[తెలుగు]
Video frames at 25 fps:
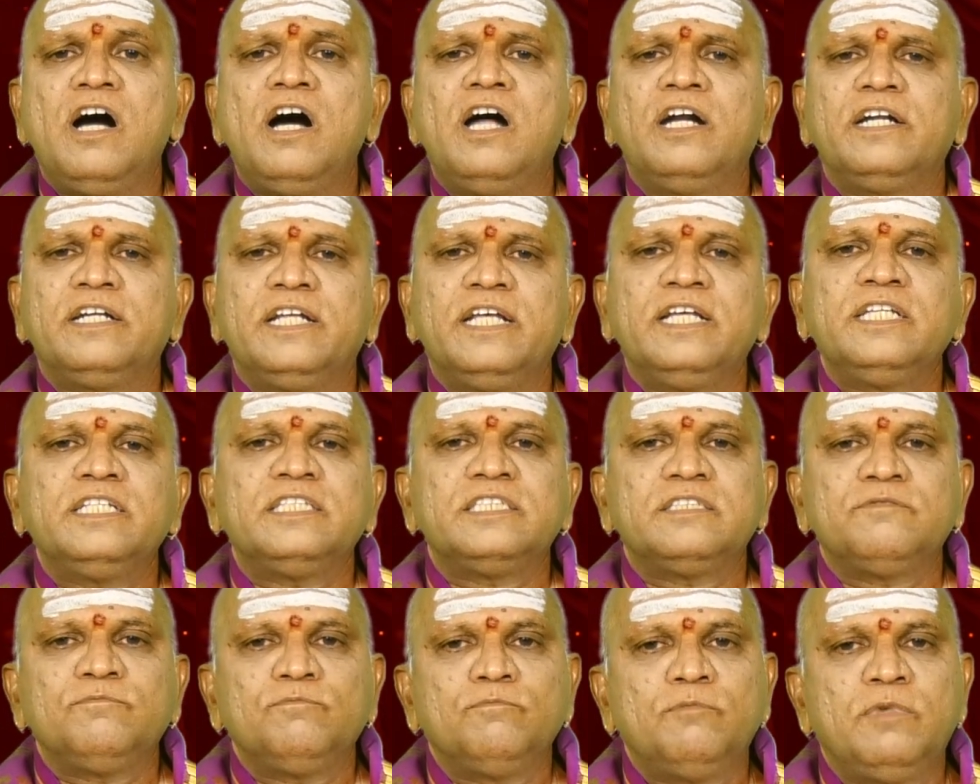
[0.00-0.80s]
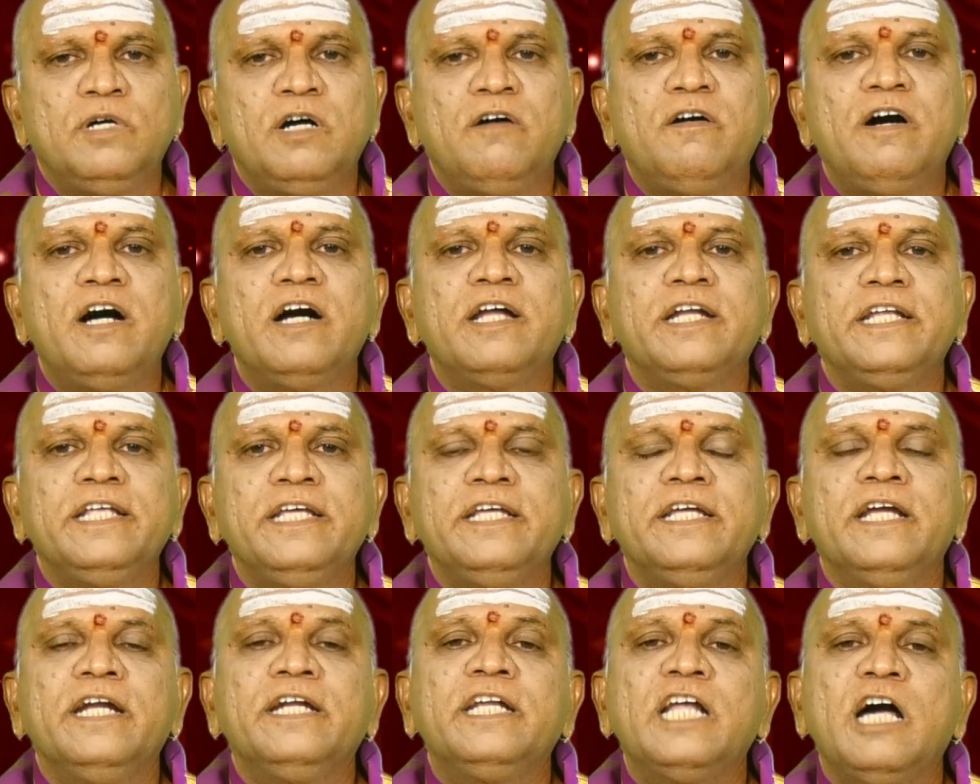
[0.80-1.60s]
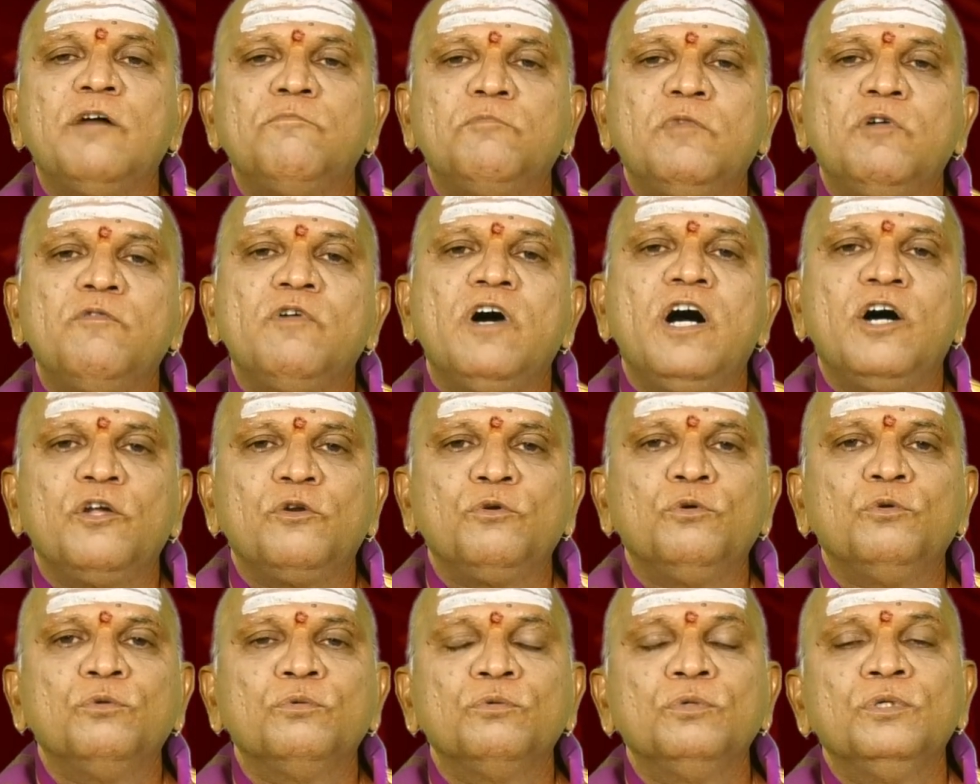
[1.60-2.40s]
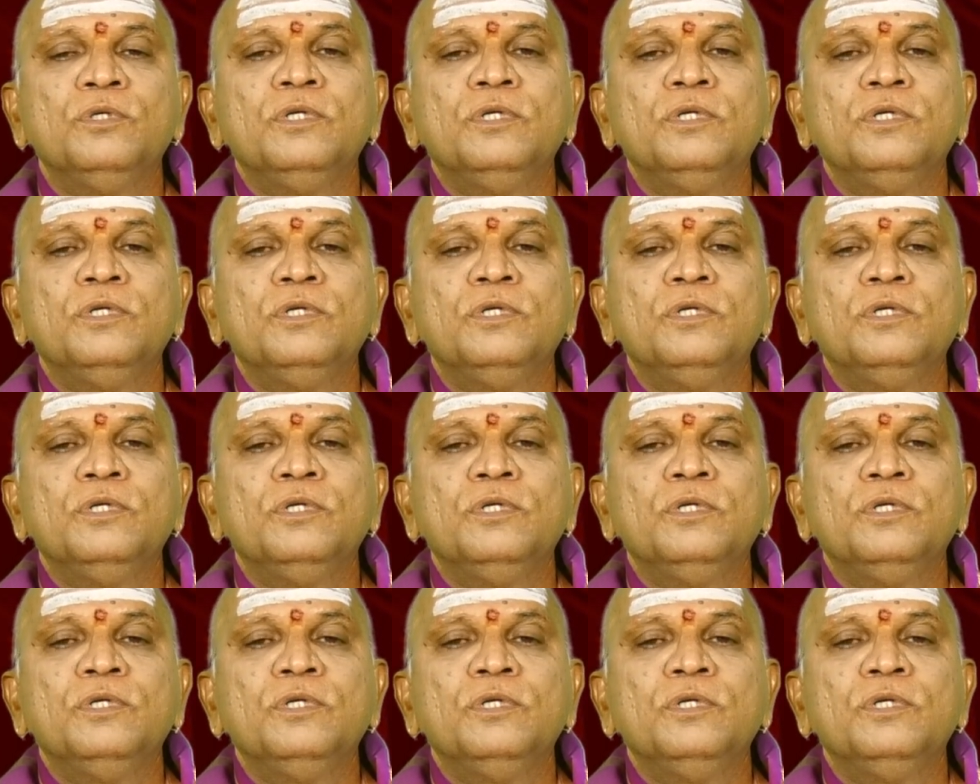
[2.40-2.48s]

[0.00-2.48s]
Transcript: అంటే భవాని అంటే అమ్మవారు